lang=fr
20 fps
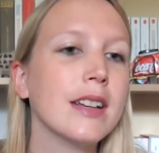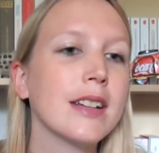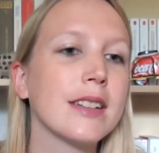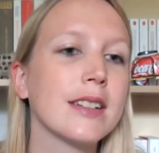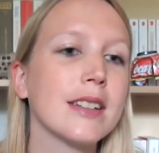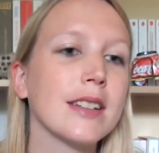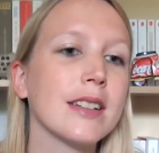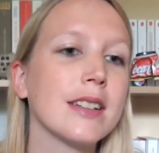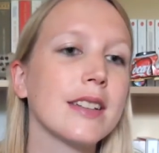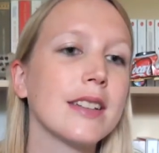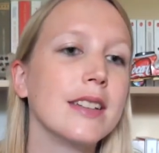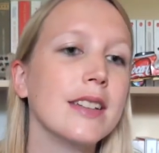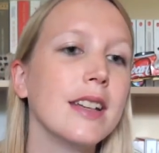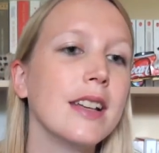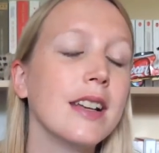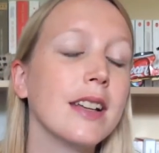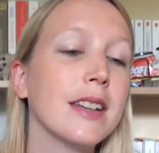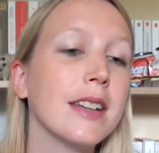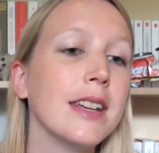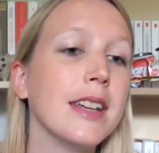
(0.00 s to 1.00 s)
C'est un
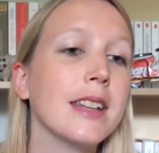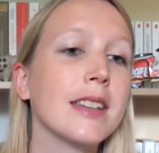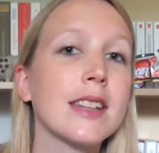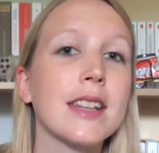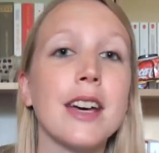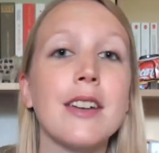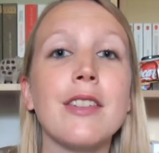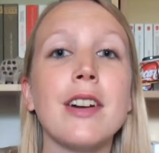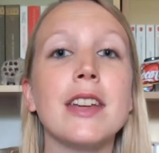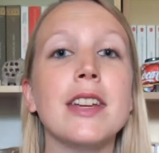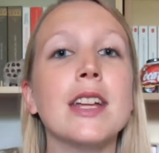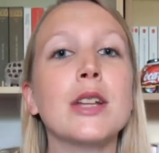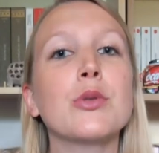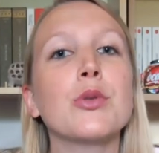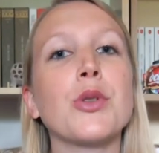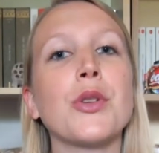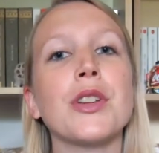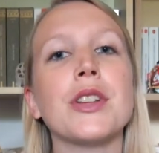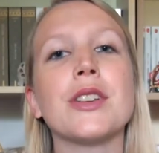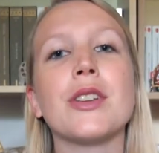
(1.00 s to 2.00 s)
style qui est travaillé
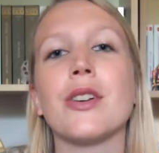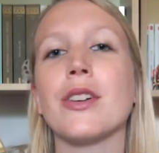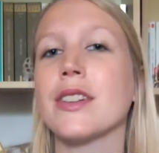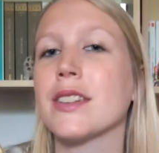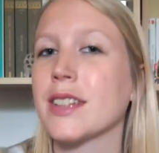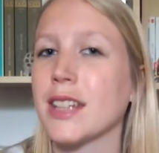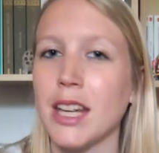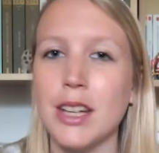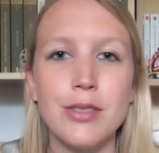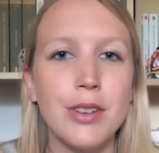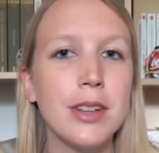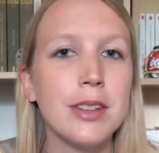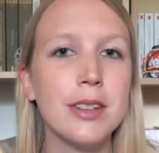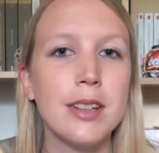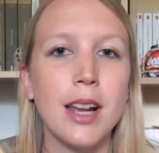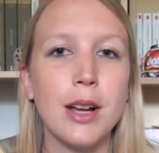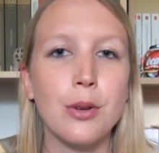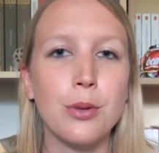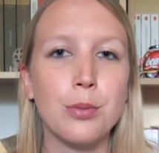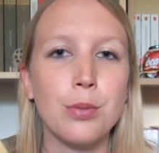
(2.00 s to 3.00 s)
tout en étant très
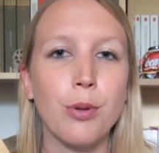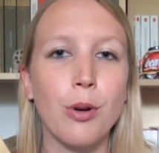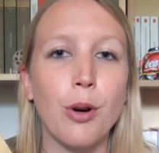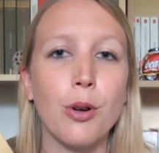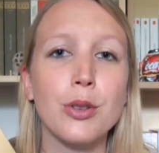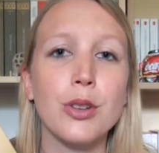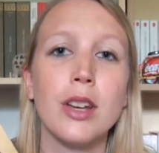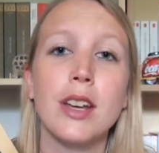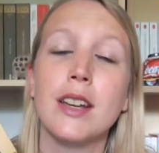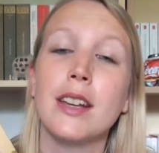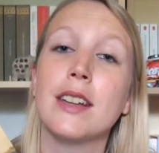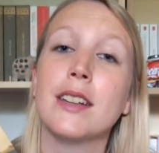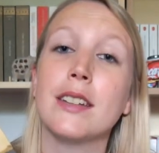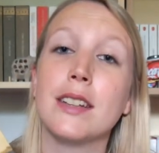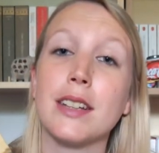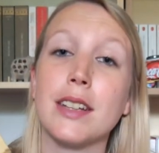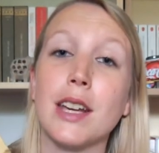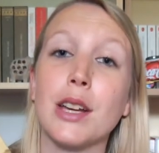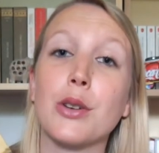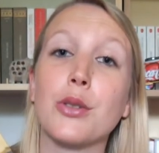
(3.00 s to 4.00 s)
facile à comprendre.
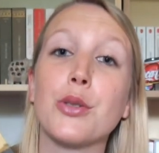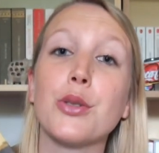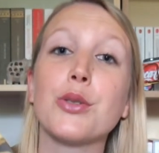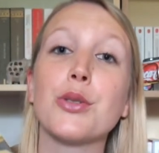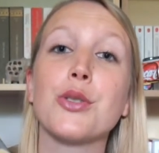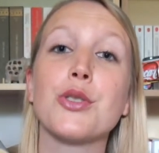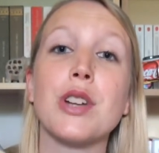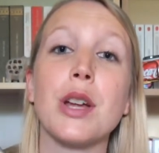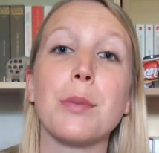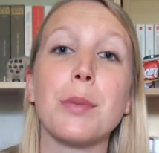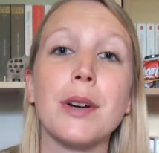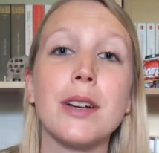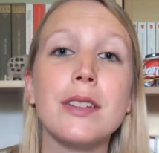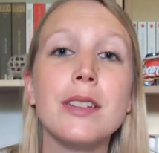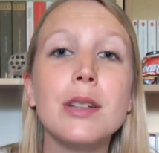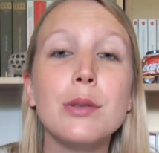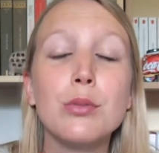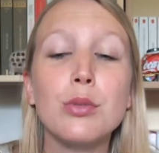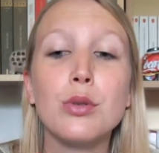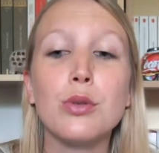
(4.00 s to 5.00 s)
C'est quelque chose que
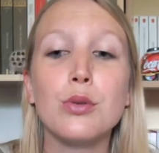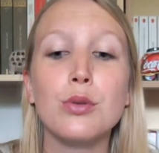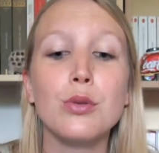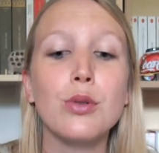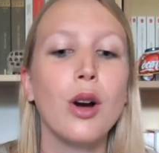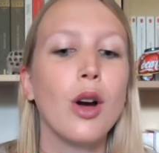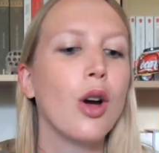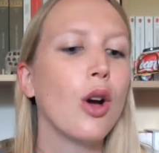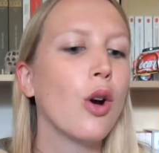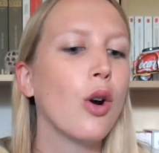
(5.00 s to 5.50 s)
j'apprécie beaucoup.